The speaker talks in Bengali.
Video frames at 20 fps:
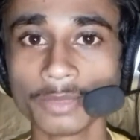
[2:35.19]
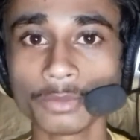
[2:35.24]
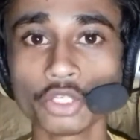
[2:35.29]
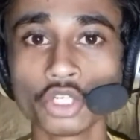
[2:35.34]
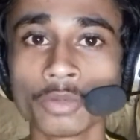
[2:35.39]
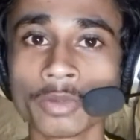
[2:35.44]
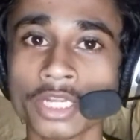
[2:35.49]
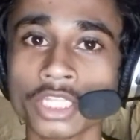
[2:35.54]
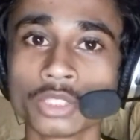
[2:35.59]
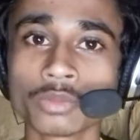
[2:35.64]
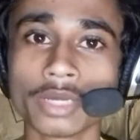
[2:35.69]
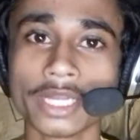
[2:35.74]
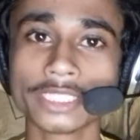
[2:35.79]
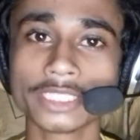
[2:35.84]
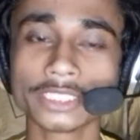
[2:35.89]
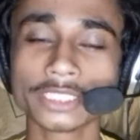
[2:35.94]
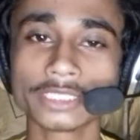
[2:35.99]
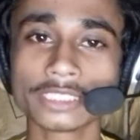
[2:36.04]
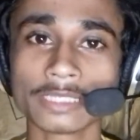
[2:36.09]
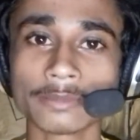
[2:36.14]
ভিডিও বানিয়ে দেবো আর
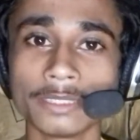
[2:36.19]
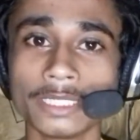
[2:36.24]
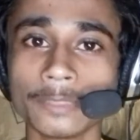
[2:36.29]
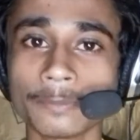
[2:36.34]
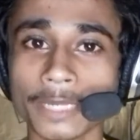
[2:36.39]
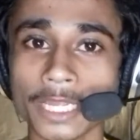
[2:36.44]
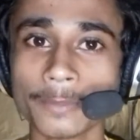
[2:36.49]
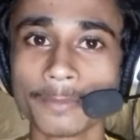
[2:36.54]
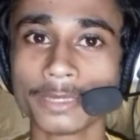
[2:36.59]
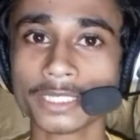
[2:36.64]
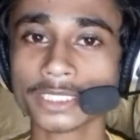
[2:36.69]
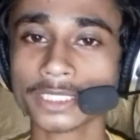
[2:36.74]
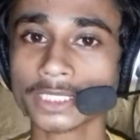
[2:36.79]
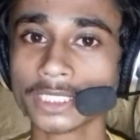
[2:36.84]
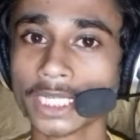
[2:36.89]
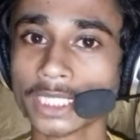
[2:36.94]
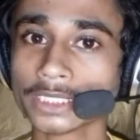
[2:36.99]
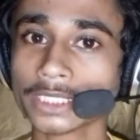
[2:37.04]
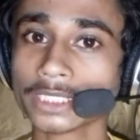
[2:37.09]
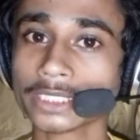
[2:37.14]
যদি সেভেন্টি ফাইভ
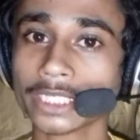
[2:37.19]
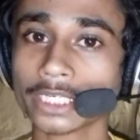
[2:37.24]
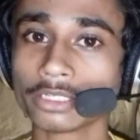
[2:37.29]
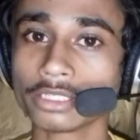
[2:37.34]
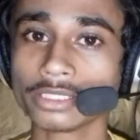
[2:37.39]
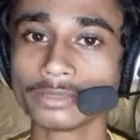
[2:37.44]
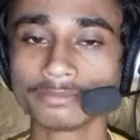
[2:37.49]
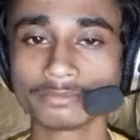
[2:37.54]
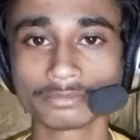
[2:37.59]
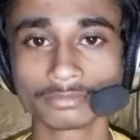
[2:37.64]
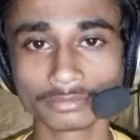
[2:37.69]
পার্সেন্ট না চাই তাহলে